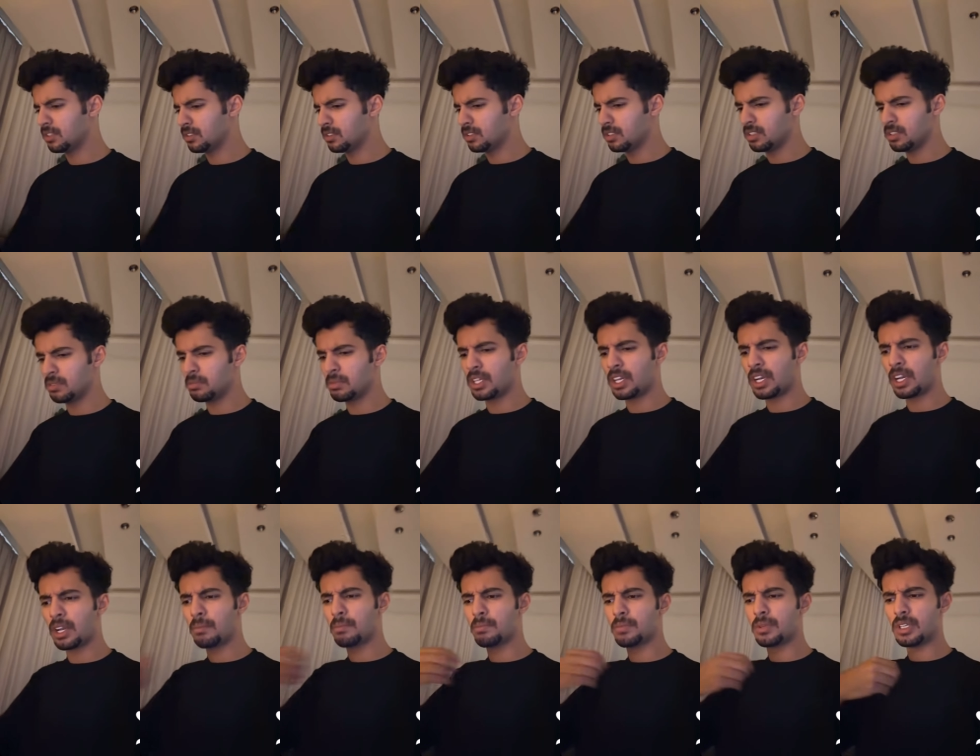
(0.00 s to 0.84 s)
يمكن
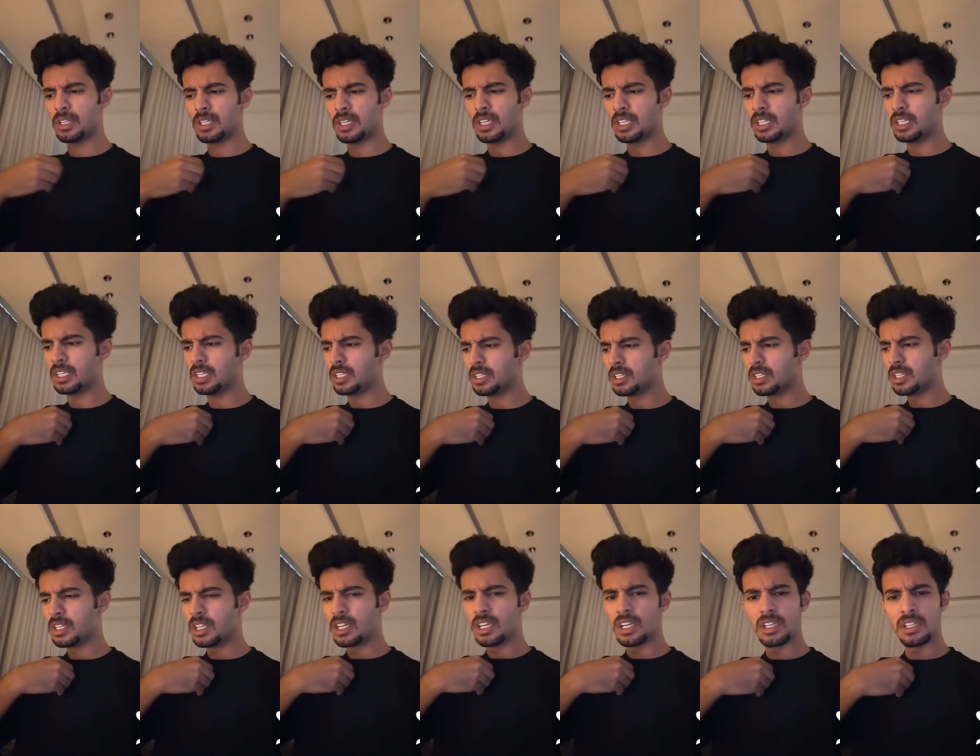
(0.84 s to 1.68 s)
ربي يعني
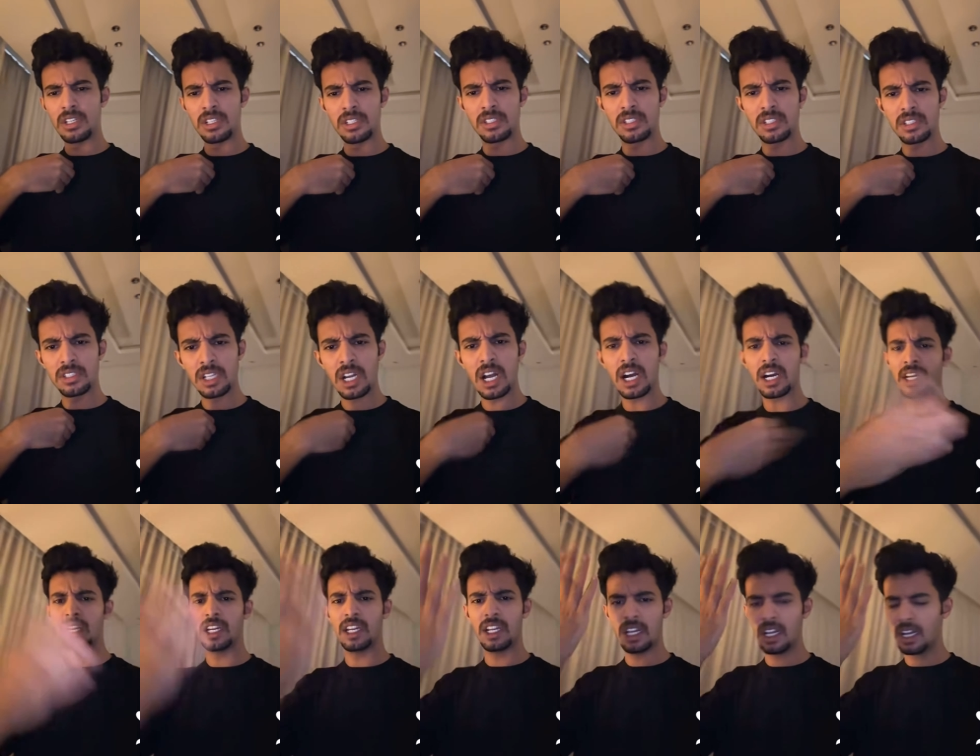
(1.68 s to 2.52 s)

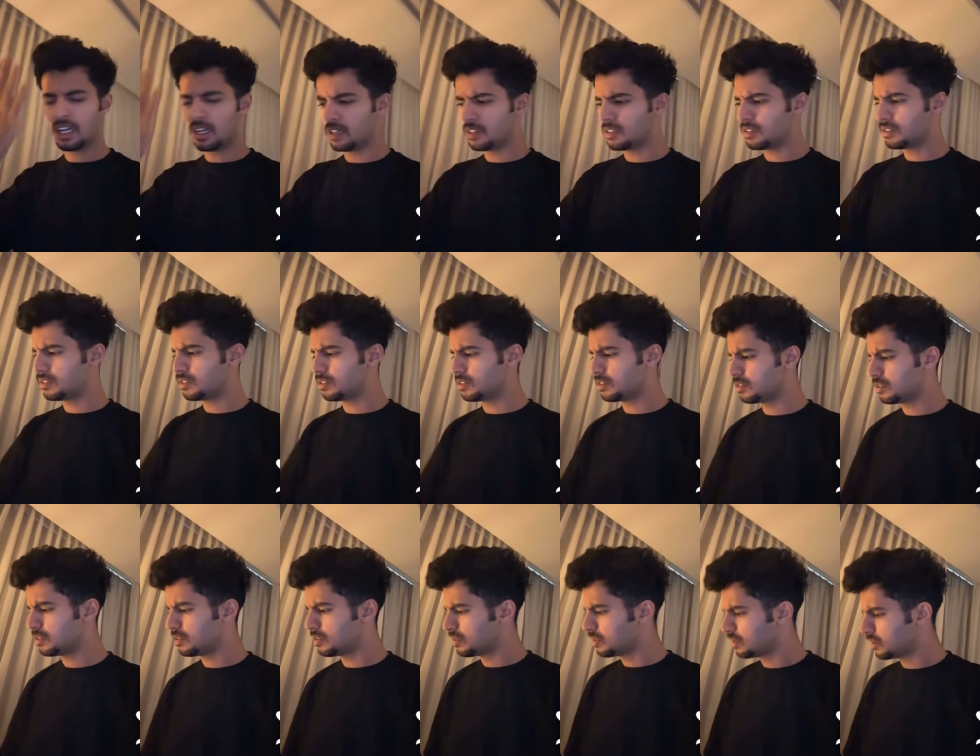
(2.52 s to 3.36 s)
ساقنا له
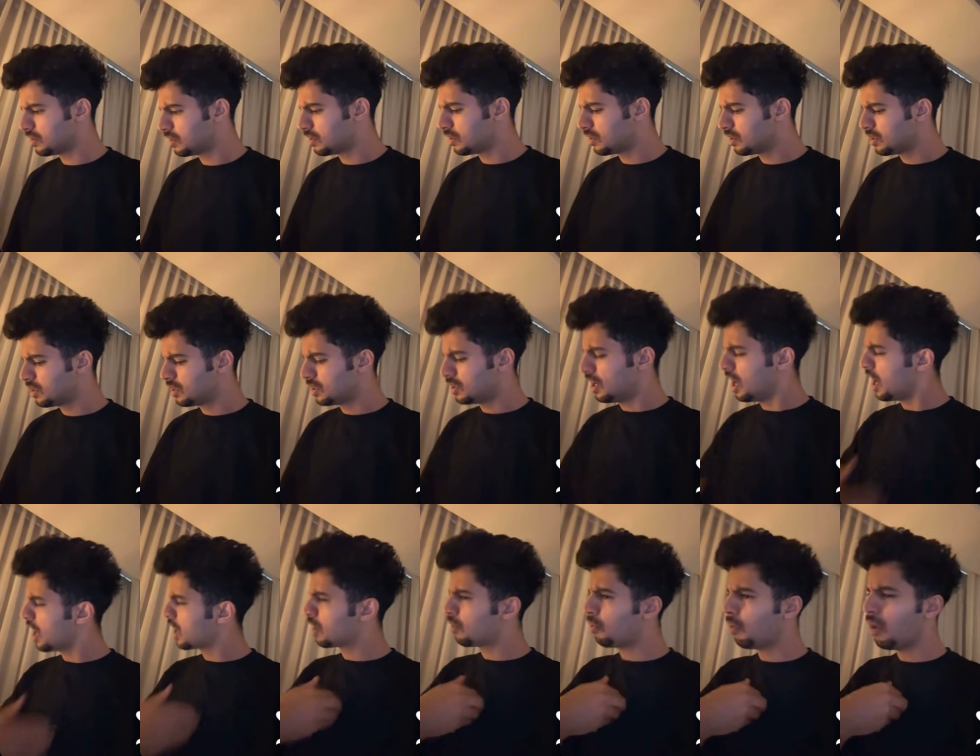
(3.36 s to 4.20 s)

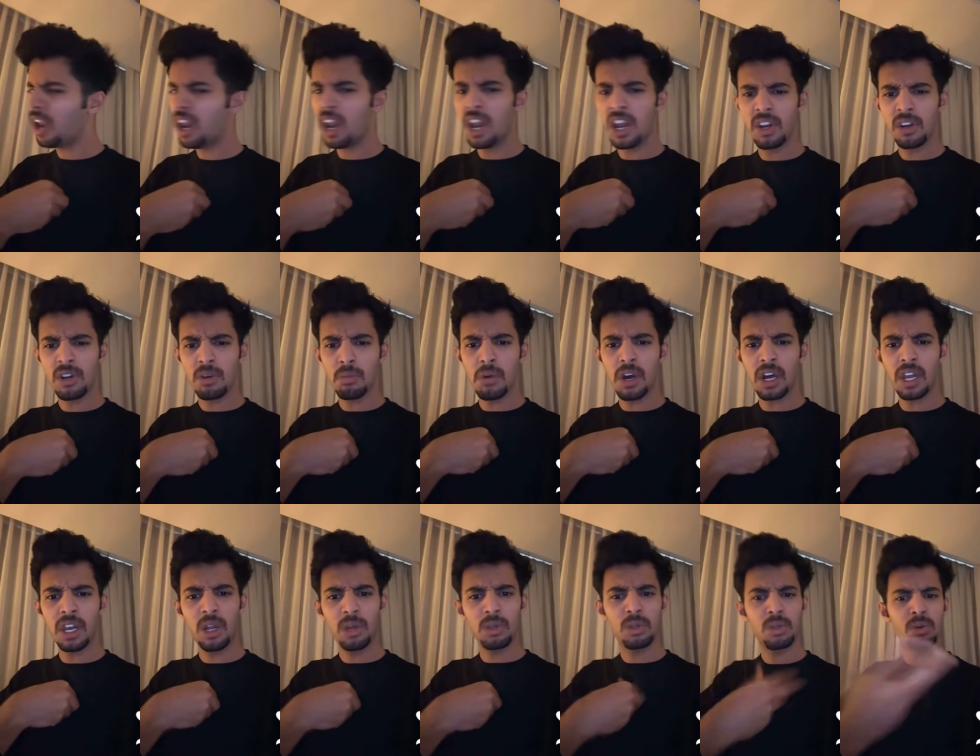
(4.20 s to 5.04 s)
لكن والله انكم
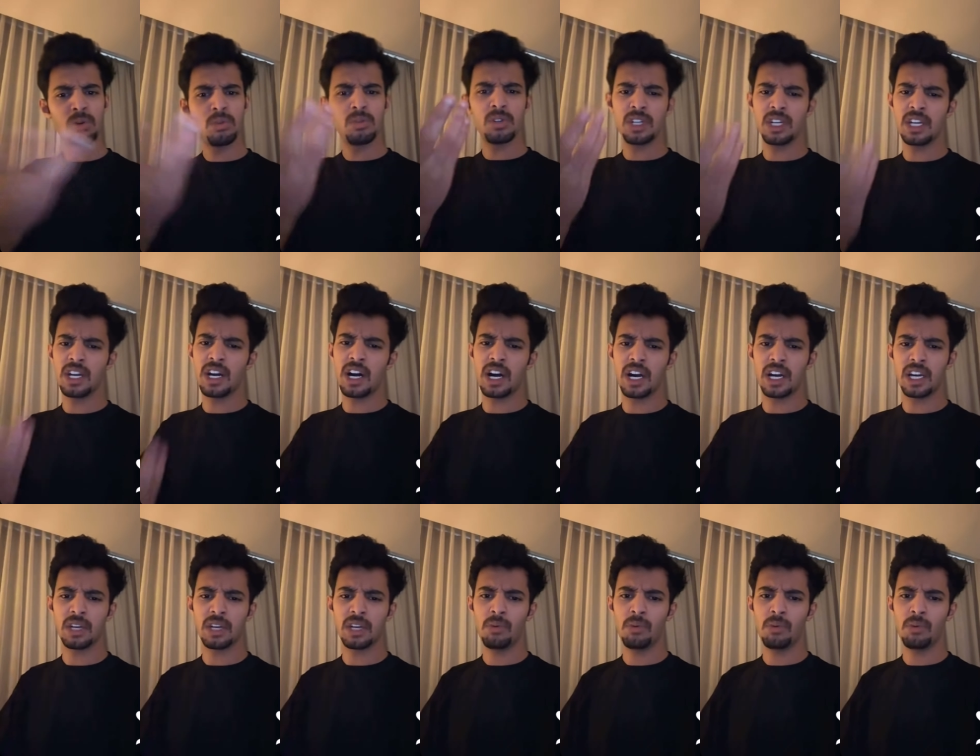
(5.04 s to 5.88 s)
اخلعتوني يا
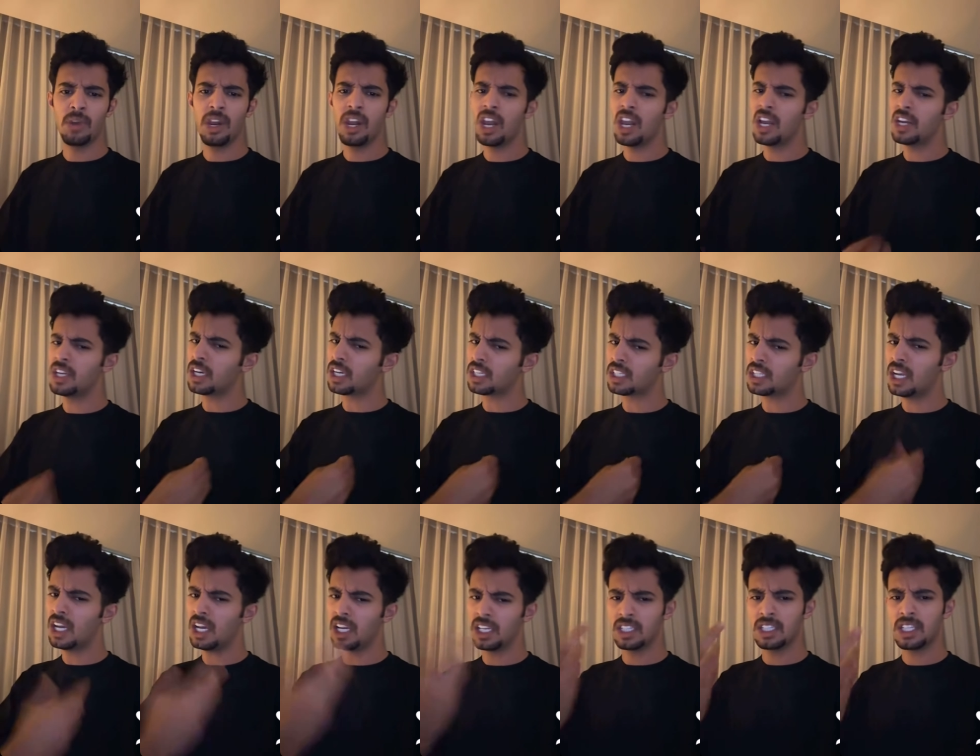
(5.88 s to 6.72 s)
اخي والله اني
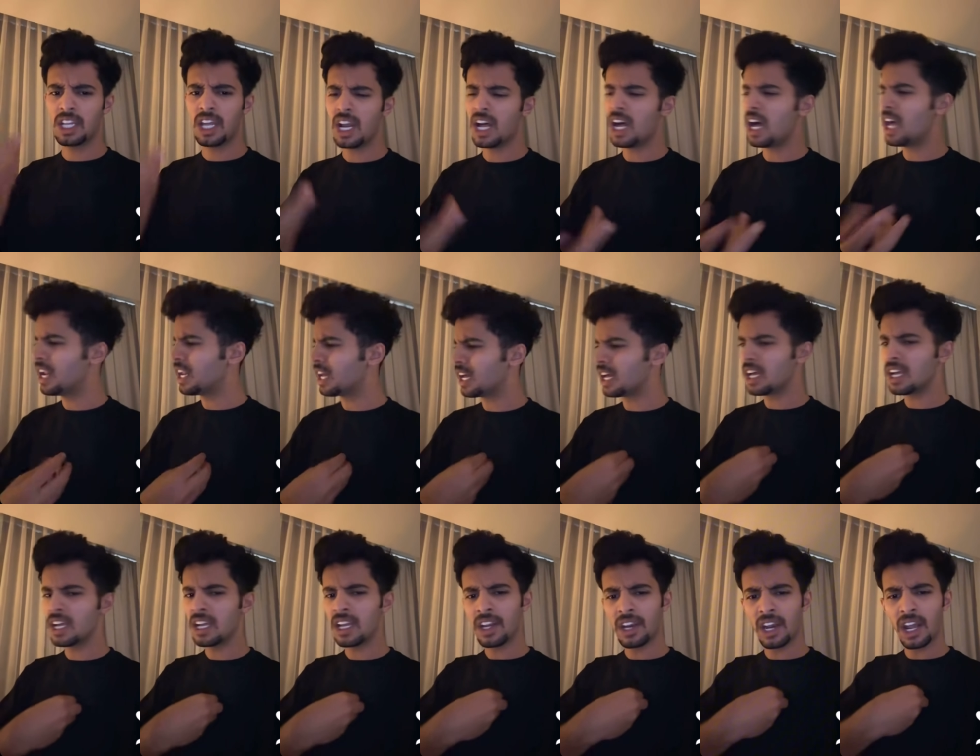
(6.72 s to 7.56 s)
اختلعت ترى
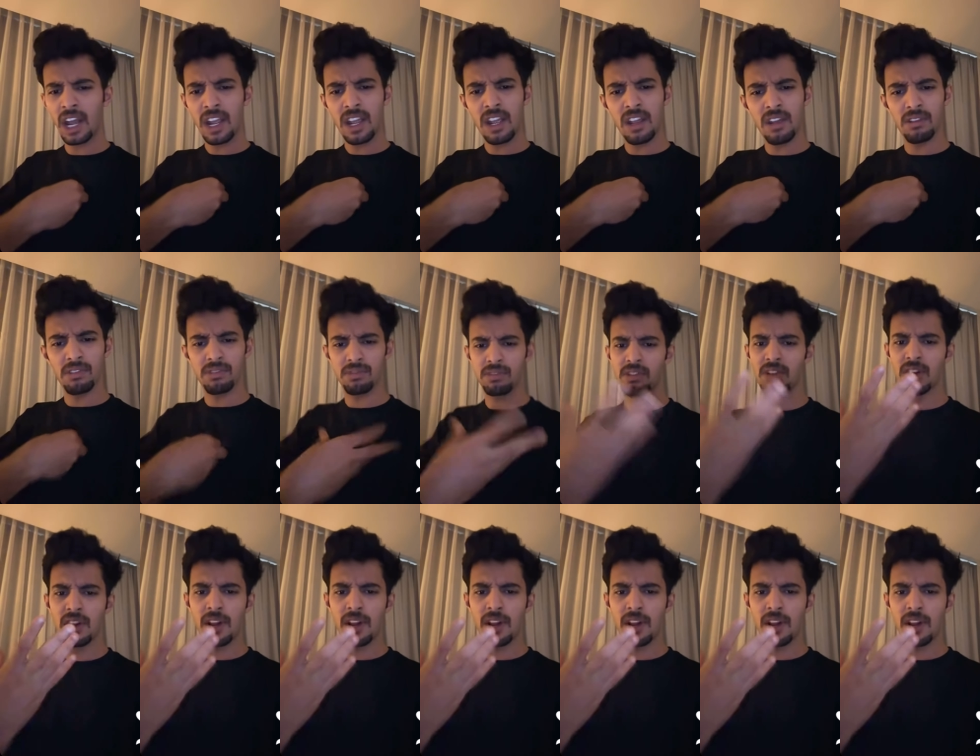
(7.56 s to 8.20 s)
انا رهيف